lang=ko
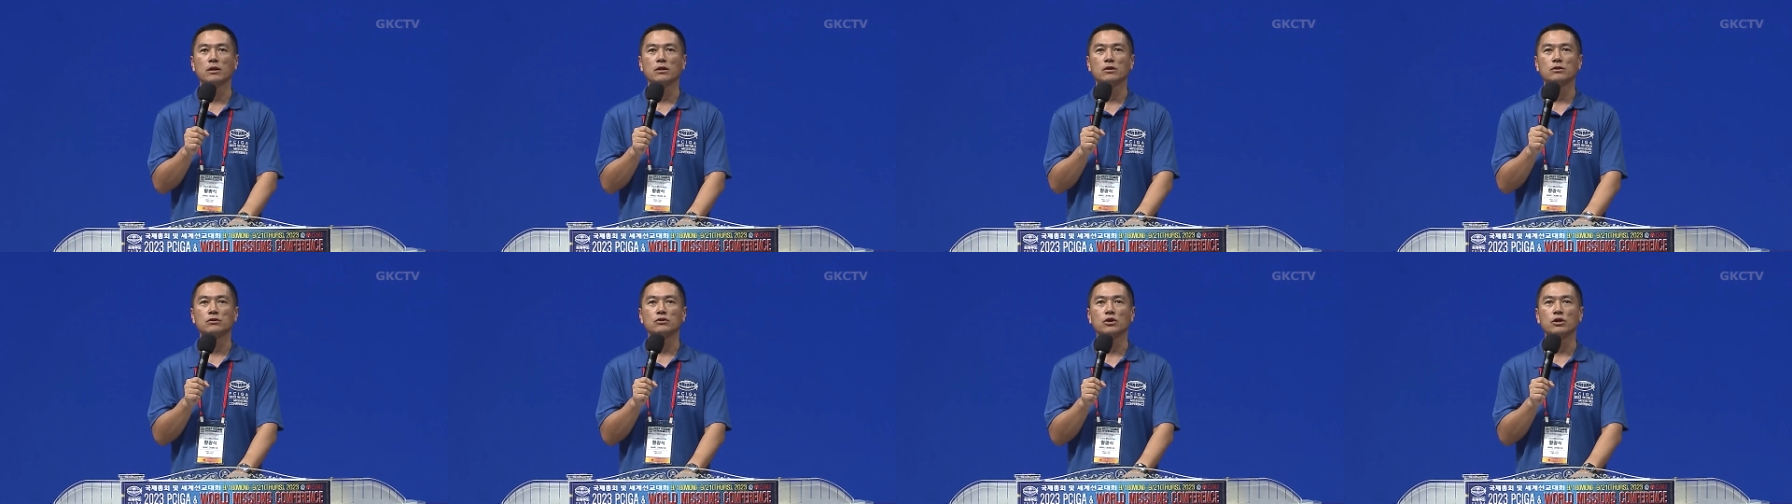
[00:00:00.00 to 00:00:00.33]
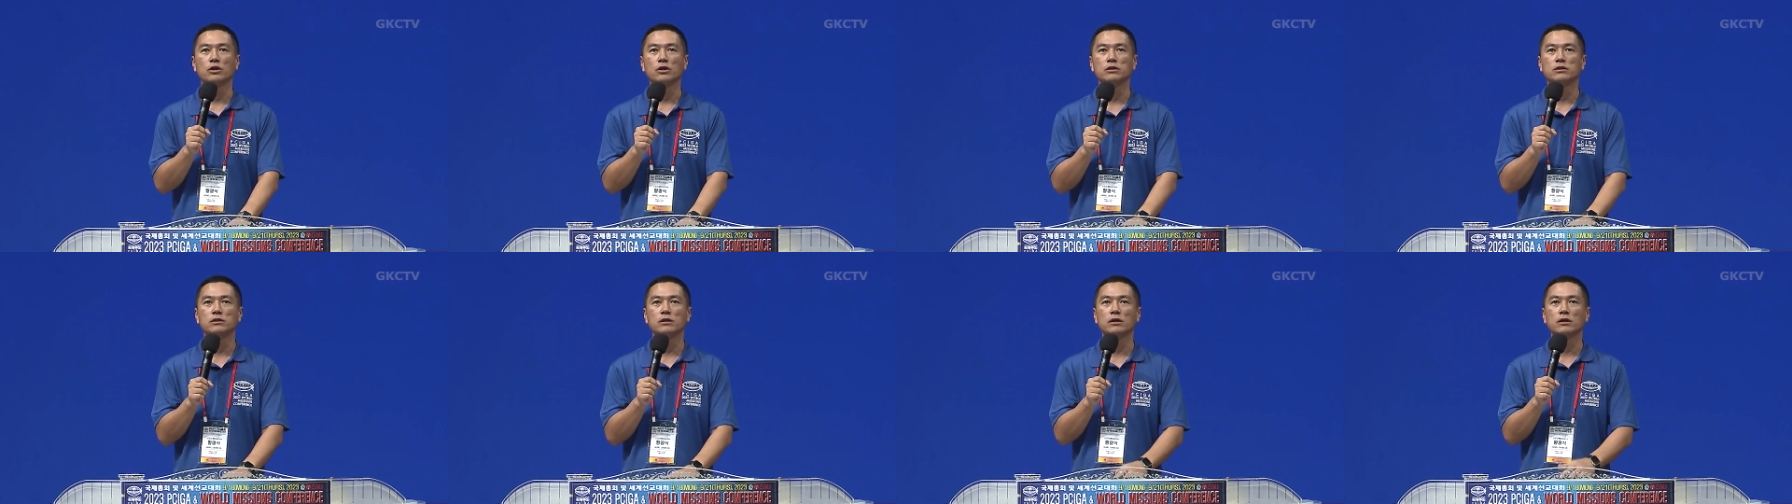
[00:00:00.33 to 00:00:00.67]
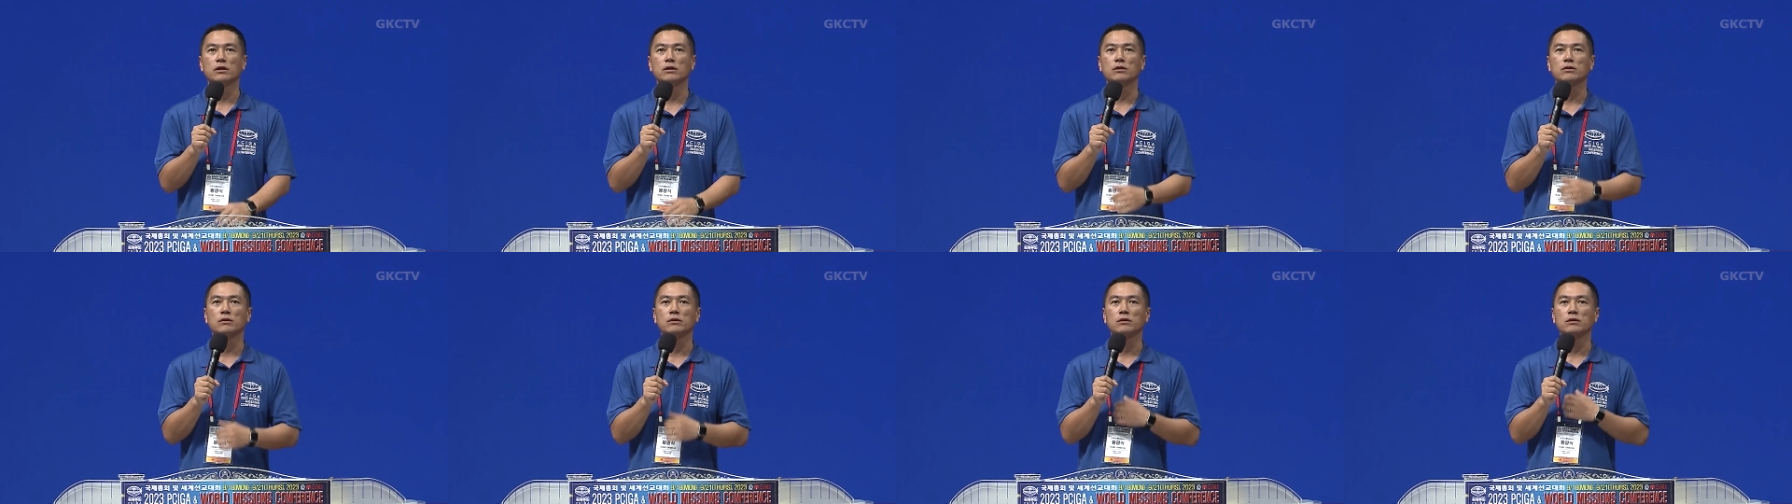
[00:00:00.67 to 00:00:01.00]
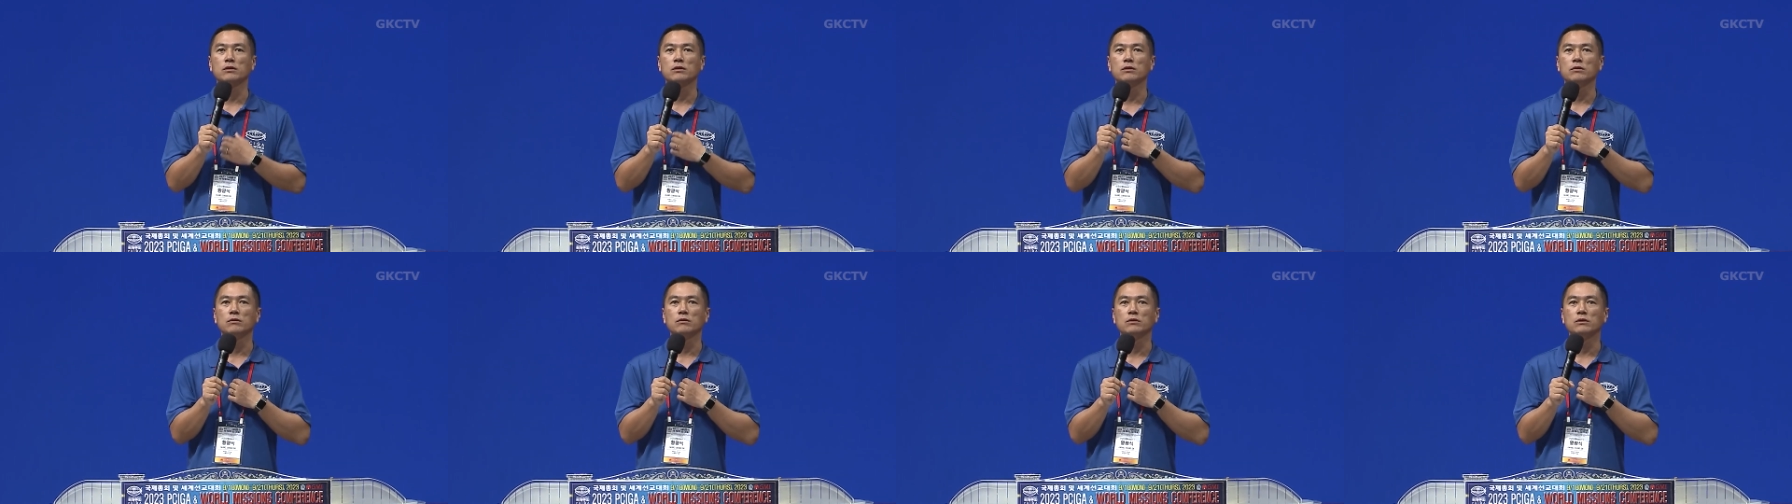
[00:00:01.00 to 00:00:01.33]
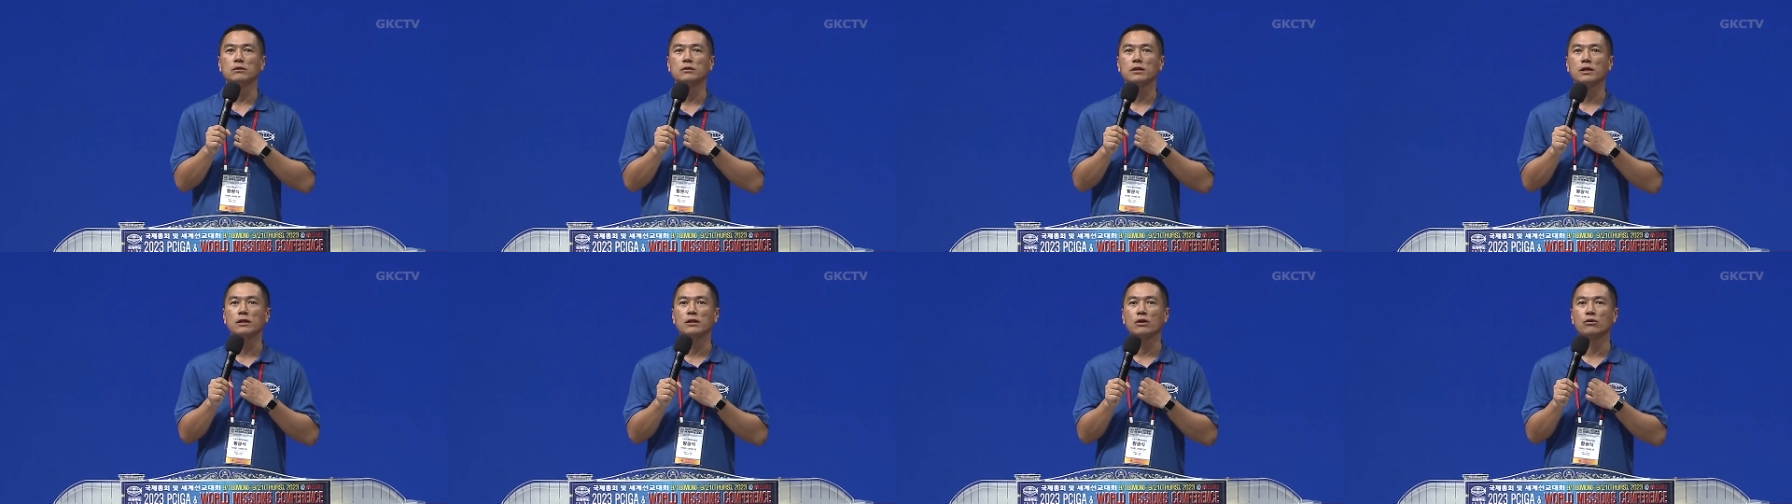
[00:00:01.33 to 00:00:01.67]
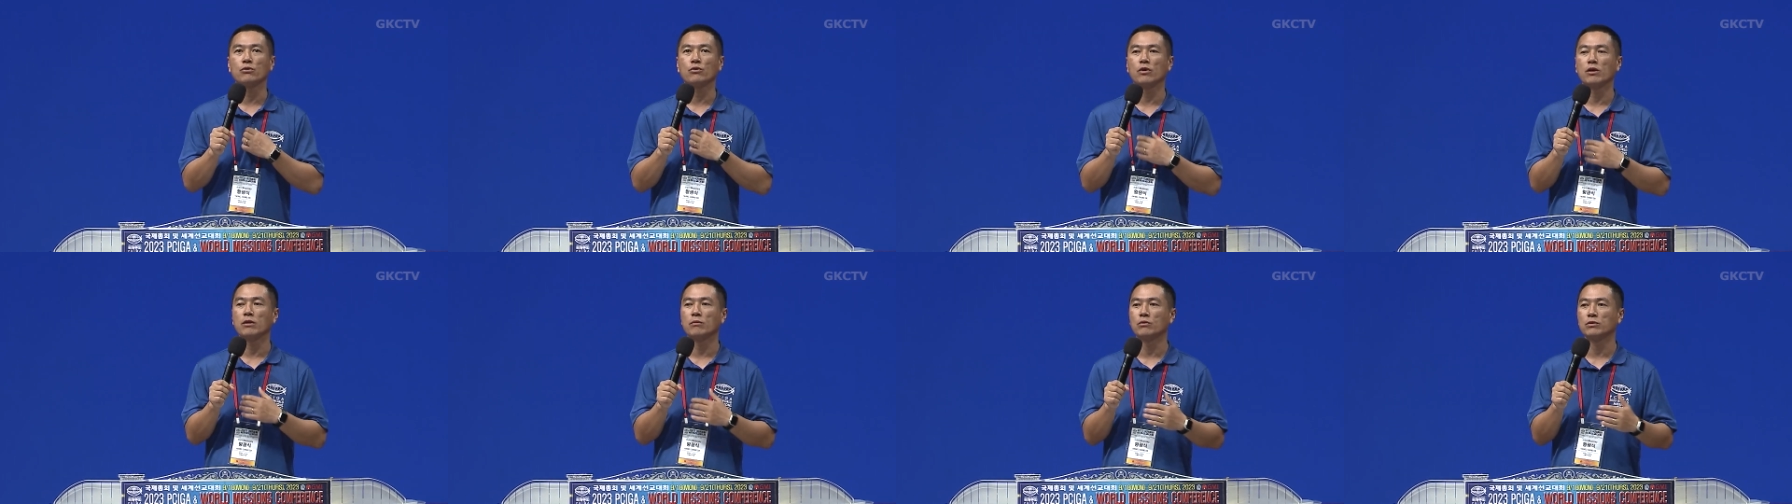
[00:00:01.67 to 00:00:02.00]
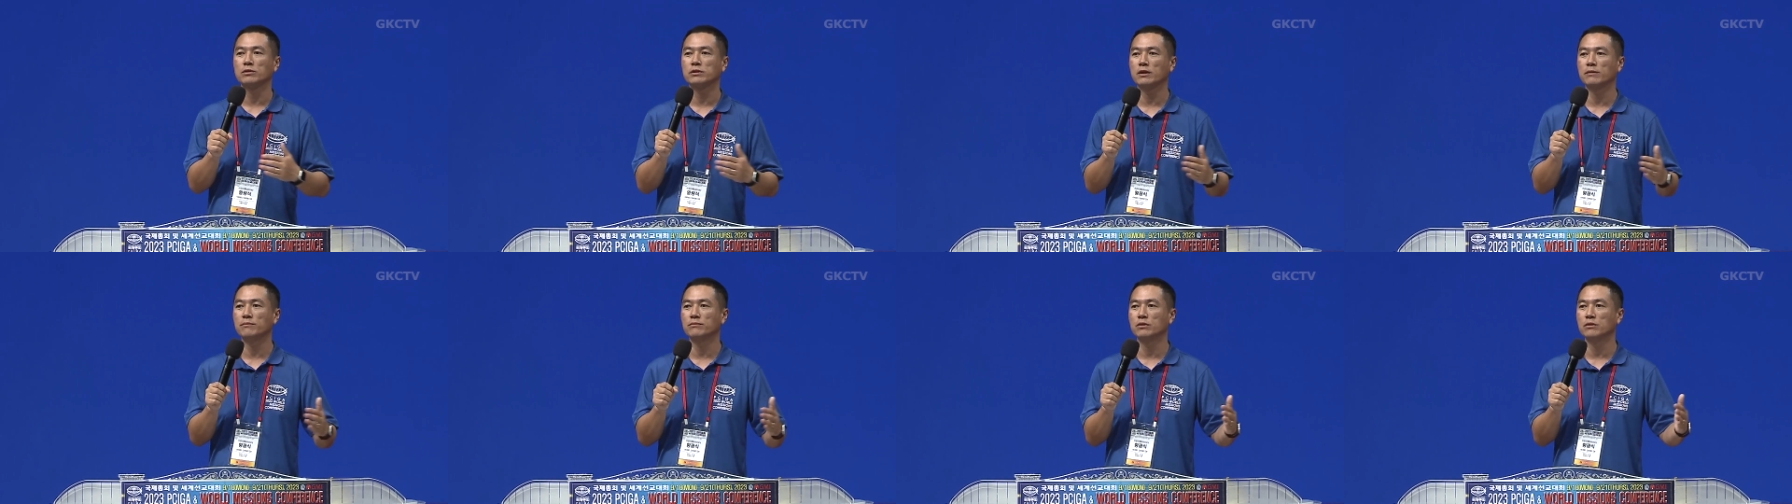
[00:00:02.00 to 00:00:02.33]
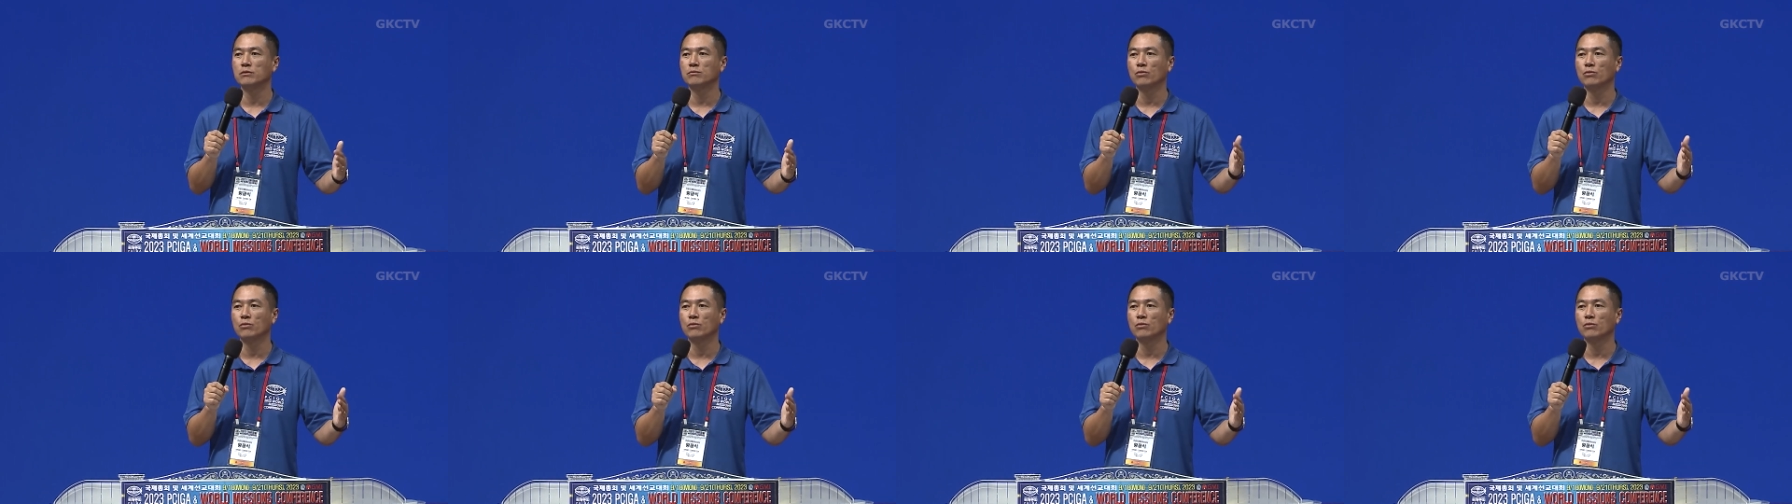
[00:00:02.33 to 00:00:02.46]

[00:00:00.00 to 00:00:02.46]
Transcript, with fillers: 저희 이제 그 산하교회 목사님들